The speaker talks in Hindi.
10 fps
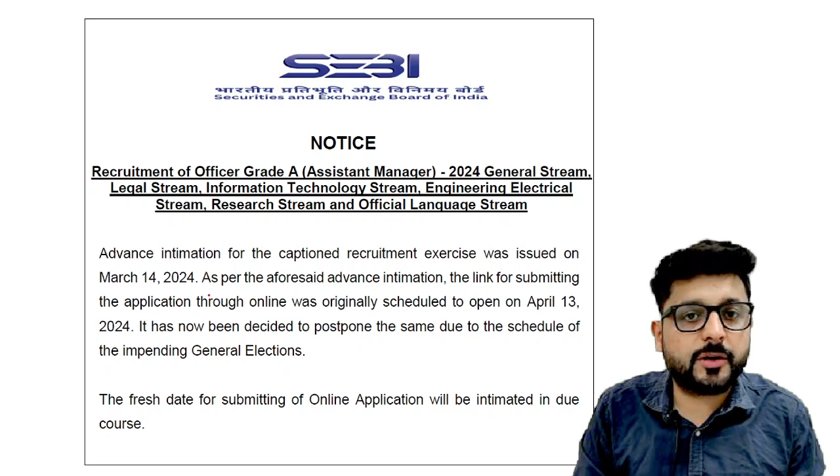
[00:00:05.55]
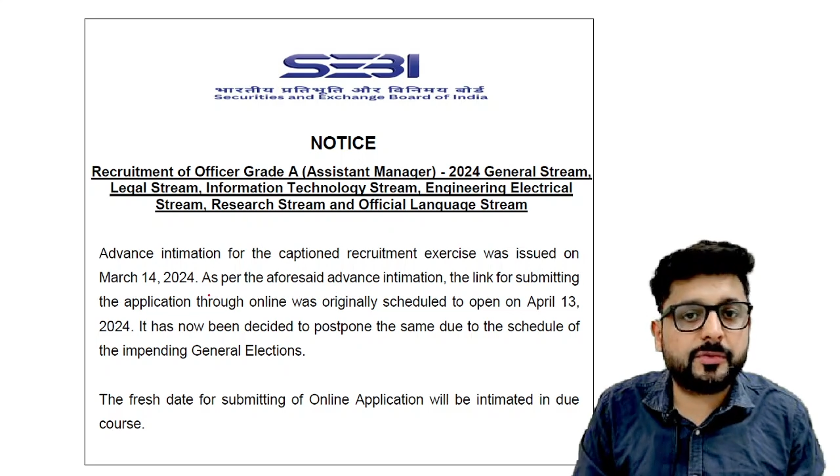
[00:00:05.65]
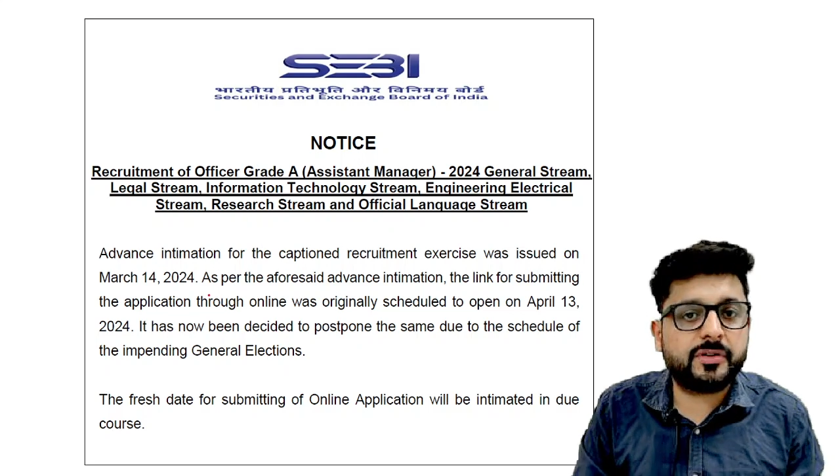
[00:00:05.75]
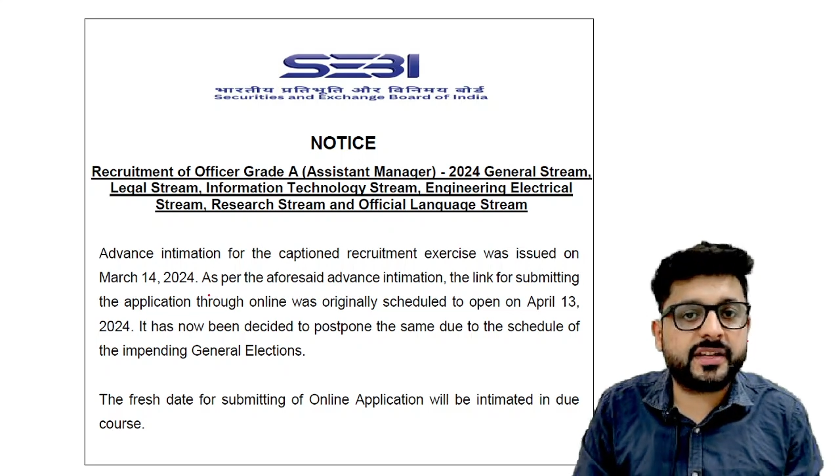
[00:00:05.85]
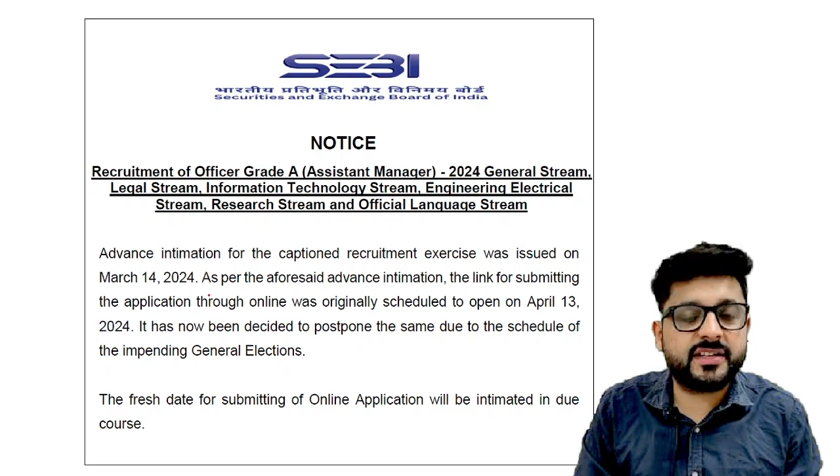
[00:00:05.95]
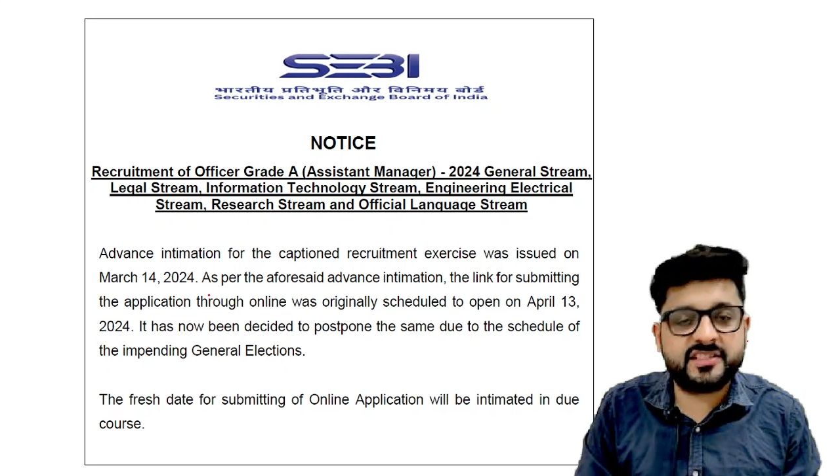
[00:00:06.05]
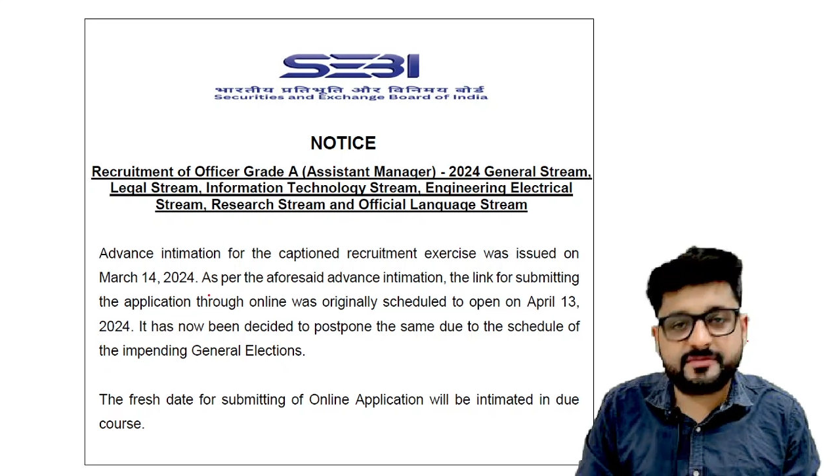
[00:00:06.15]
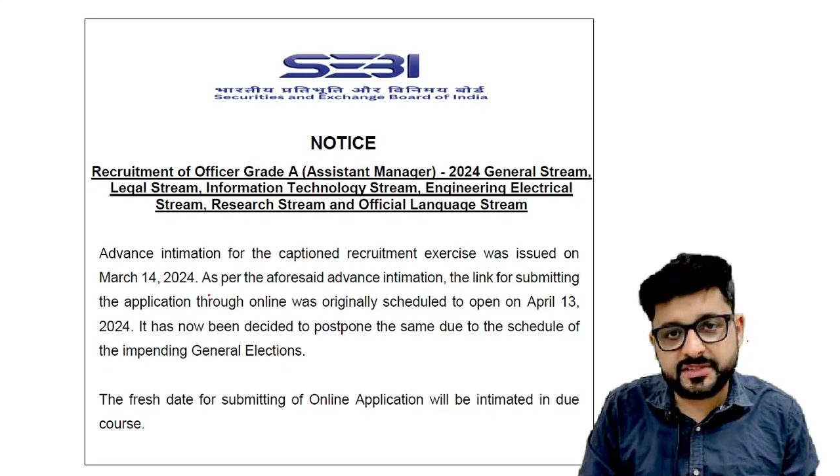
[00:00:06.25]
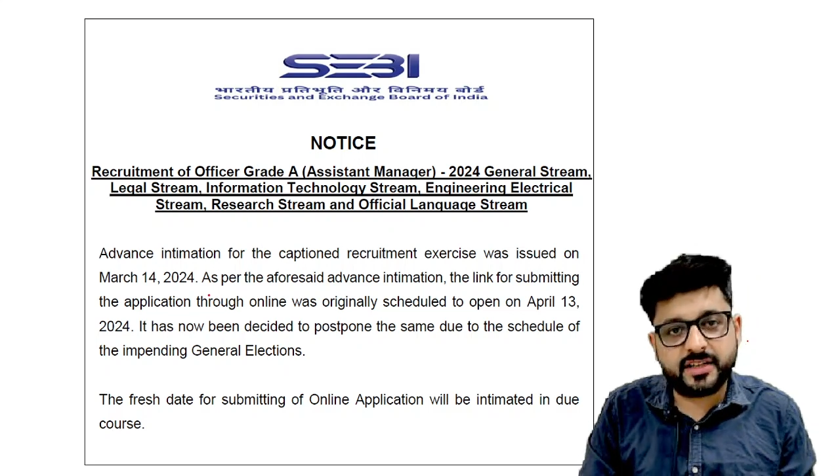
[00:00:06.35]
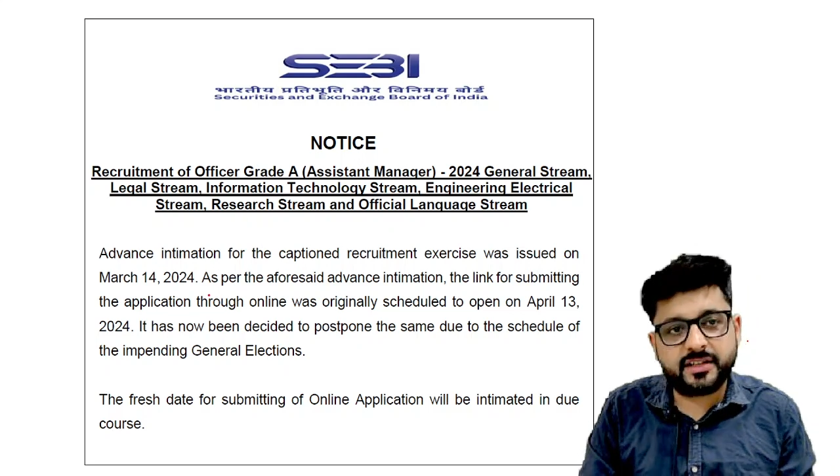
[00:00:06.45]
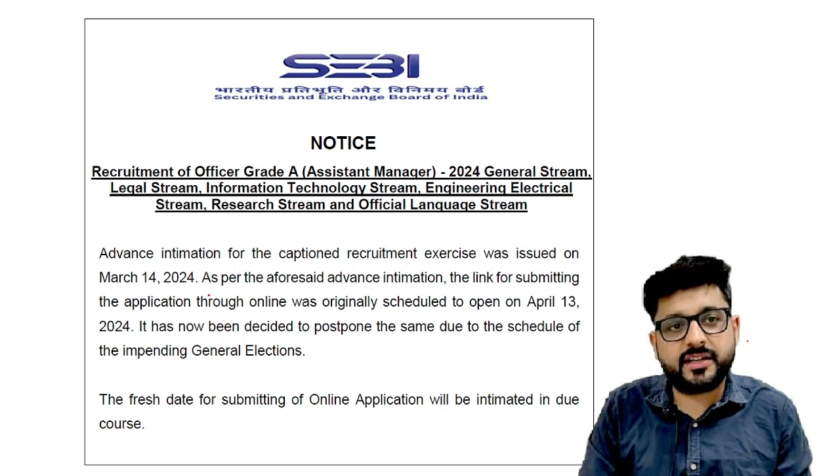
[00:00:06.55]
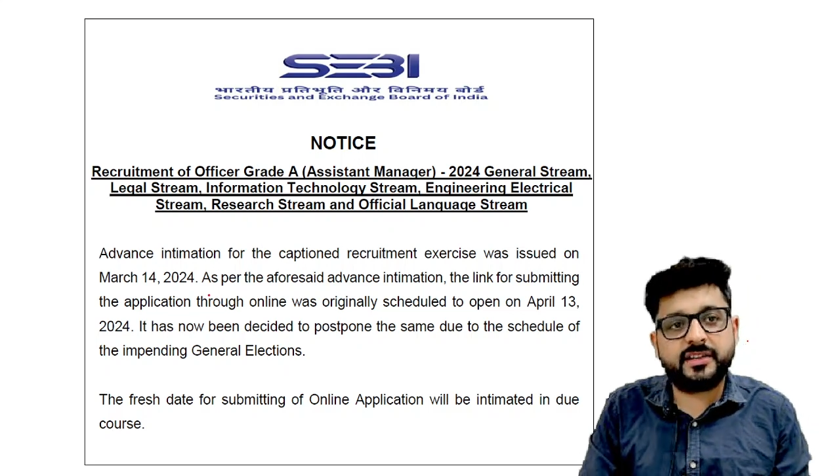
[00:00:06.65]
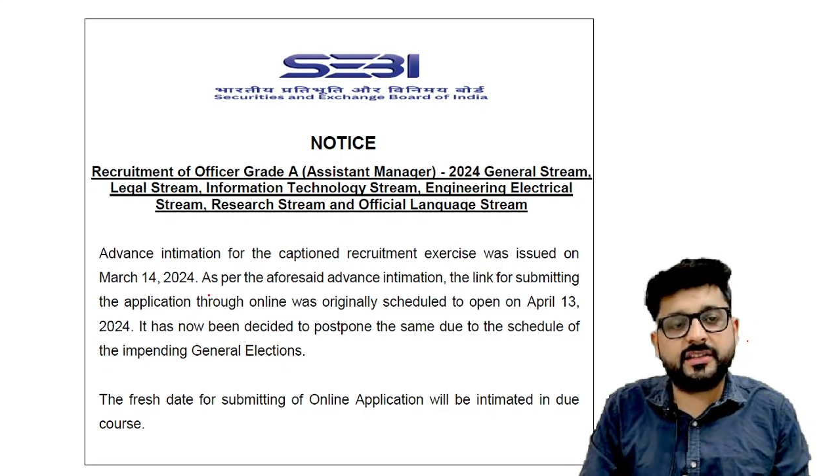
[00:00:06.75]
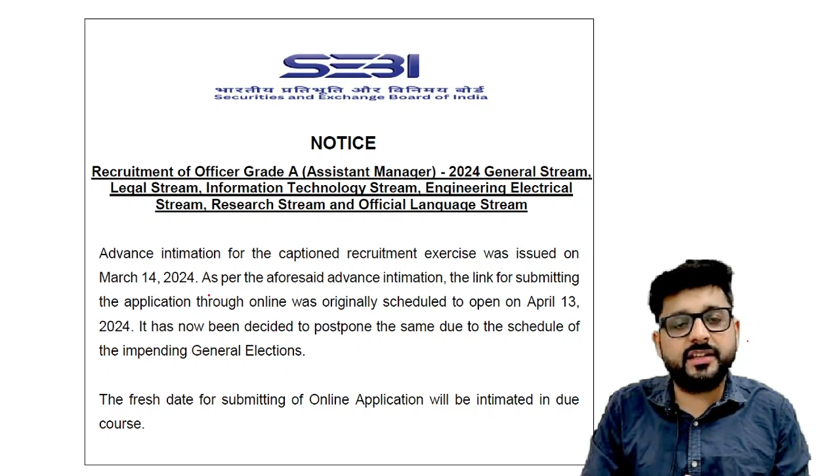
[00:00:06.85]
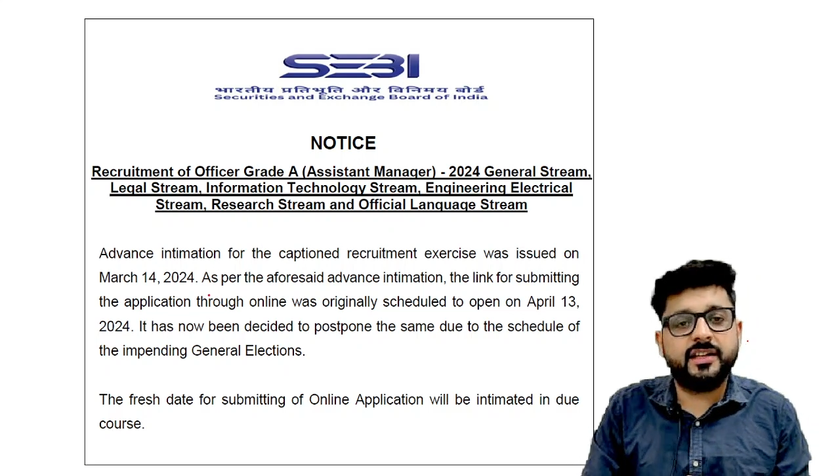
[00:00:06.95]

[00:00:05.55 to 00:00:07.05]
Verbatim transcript: अपलोड किया जिसमें जानकारी दी